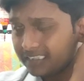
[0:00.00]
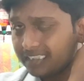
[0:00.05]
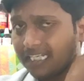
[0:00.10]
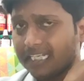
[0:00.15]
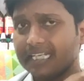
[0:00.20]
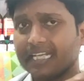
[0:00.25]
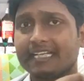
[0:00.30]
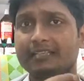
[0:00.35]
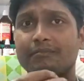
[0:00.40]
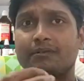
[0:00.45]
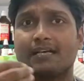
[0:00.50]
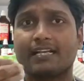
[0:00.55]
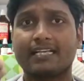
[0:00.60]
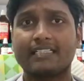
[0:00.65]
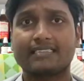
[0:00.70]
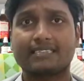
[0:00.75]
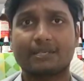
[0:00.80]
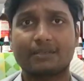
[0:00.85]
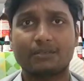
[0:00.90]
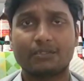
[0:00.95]
या कई बार
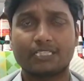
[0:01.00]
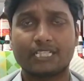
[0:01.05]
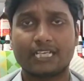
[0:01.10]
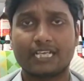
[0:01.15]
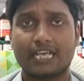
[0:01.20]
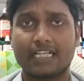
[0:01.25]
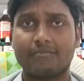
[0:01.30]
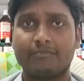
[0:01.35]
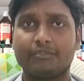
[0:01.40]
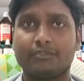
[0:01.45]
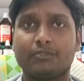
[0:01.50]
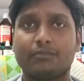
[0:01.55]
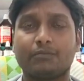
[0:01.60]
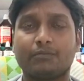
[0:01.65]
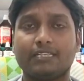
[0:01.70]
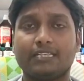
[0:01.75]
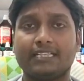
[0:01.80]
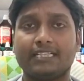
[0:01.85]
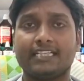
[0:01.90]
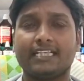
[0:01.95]
ऐसा होता है आदमी को
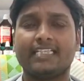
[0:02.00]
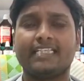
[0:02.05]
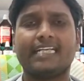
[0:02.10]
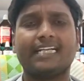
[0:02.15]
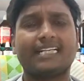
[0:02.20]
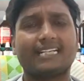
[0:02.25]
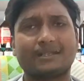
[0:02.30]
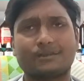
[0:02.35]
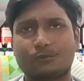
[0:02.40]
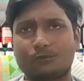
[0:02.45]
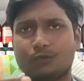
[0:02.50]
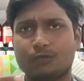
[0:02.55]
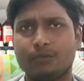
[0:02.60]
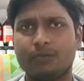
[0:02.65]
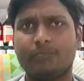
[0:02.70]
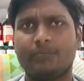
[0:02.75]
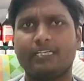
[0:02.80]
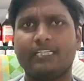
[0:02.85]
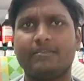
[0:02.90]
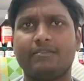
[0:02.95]
मलेरिया या कोई
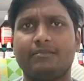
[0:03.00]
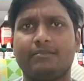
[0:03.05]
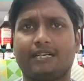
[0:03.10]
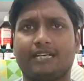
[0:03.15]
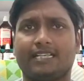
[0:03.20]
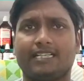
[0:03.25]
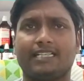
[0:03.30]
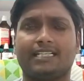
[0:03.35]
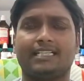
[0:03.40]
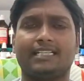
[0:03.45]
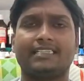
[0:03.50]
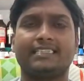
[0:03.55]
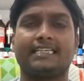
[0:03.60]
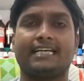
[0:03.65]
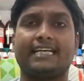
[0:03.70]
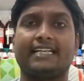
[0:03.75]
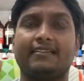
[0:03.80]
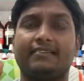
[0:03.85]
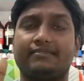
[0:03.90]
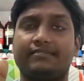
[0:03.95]
भी बड़ी बीमारी ले ले
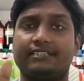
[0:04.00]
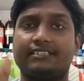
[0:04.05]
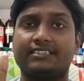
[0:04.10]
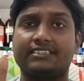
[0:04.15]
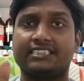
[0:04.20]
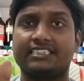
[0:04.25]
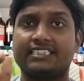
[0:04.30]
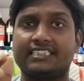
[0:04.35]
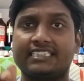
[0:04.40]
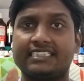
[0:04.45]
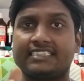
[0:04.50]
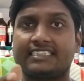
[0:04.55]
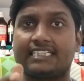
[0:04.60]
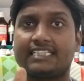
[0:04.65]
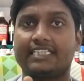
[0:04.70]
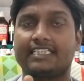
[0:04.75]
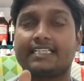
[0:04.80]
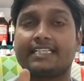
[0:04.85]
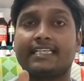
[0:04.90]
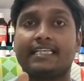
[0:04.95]
जहां इन्फेक्शन के
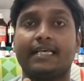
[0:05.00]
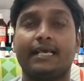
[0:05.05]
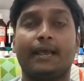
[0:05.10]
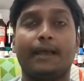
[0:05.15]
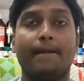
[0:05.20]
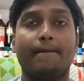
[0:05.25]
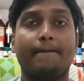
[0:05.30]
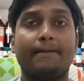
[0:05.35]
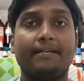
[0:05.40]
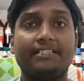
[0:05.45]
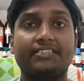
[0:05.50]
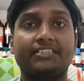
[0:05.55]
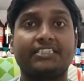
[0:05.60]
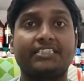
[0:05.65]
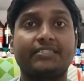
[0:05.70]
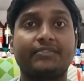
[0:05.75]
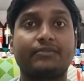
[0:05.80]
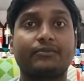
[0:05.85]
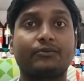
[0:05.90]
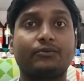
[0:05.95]
चलते
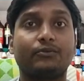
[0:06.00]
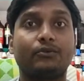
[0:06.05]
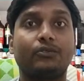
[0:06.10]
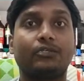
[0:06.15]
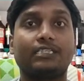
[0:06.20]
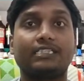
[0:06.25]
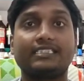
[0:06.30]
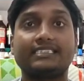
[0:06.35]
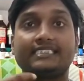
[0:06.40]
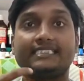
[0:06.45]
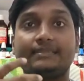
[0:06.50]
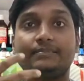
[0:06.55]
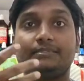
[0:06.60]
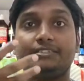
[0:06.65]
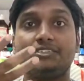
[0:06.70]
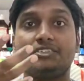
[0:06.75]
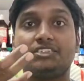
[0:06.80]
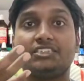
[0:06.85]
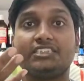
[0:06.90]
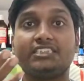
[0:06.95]
पेशेंट को किसी
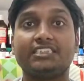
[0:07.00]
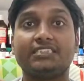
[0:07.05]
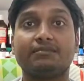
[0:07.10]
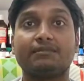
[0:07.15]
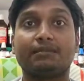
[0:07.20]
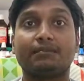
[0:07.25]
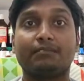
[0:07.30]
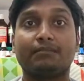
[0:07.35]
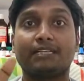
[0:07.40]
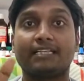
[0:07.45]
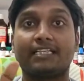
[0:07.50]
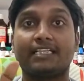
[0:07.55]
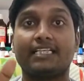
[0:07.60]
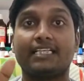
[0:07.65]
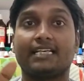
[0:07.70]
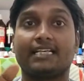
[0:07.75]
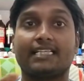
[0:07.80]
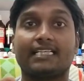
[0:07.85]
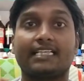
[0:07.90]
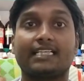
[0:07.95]
भी चीज में मन
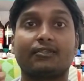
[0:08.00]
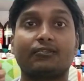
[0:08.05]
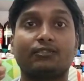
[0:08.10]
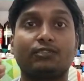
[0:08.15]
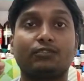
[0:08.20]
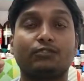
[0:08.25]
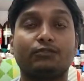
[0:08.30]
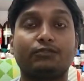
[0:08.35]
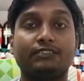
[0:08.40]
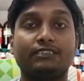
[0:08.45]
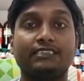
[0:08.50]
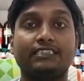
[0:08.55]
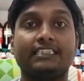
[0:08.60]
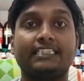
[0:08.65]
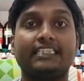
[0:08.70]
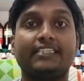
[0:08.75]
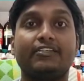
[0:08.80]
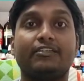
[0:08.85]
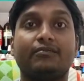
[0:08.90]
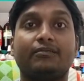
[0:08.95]
नहीं लगता क्योंकि वो
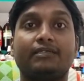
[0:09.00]
फिजिकली